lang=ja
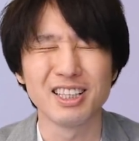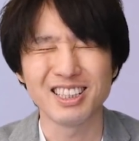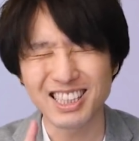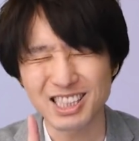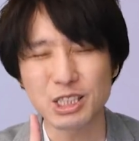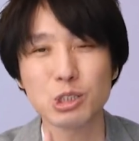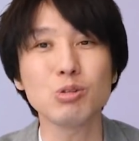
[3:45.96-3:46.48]

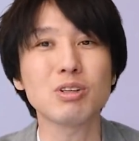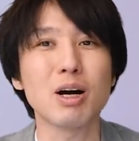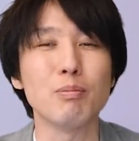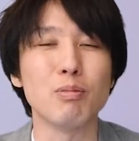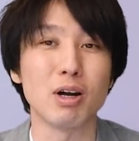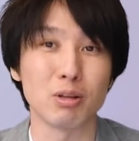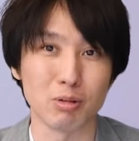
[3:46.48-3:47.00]
1週
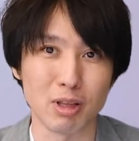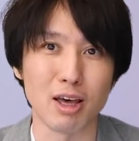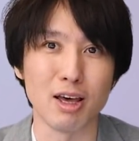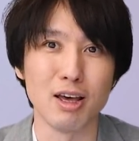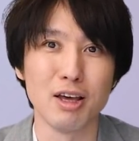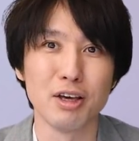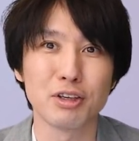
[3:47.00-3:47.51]
間もあると
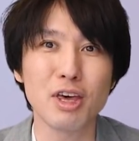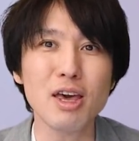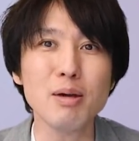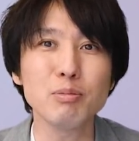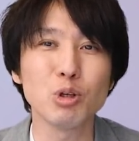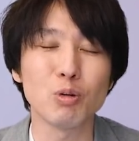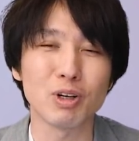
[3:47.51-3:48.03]
ね、
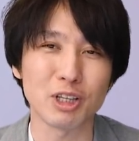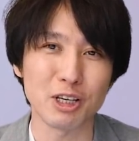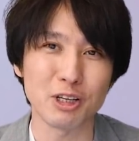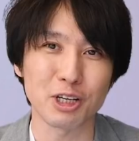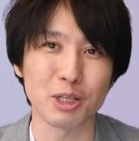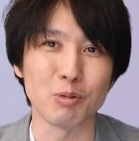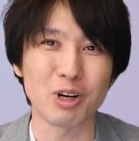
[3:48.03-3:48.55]
ゲームの話題
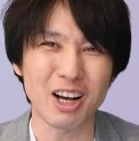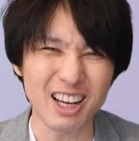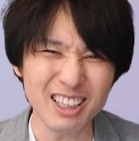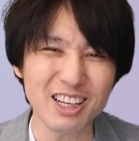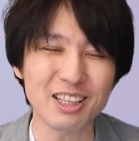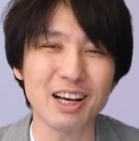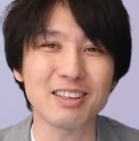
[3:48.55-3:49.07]
だけでもか
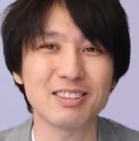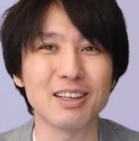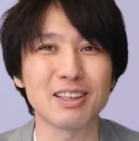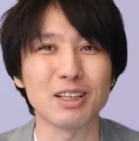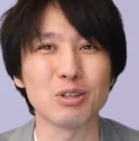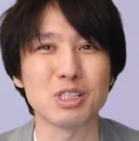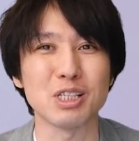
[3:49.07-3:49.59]
なりたくさん
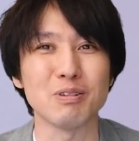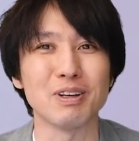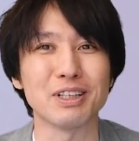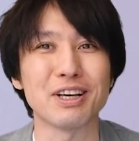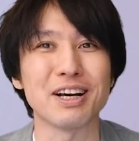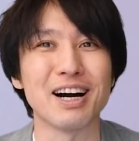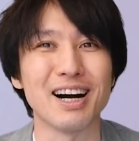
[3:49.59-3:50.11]
楽しい話
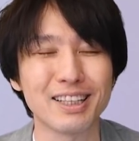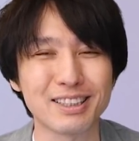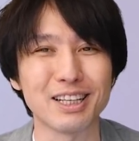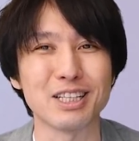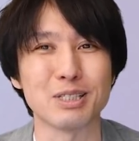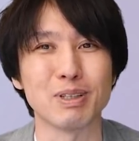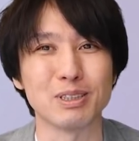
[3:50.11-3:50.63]
題があっ
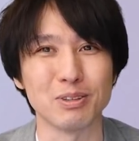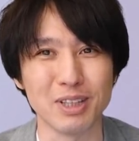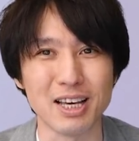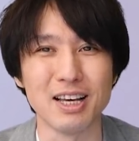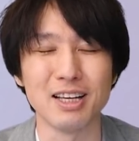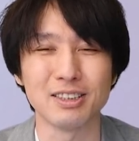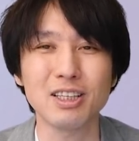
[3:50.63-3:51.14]
たりしますので、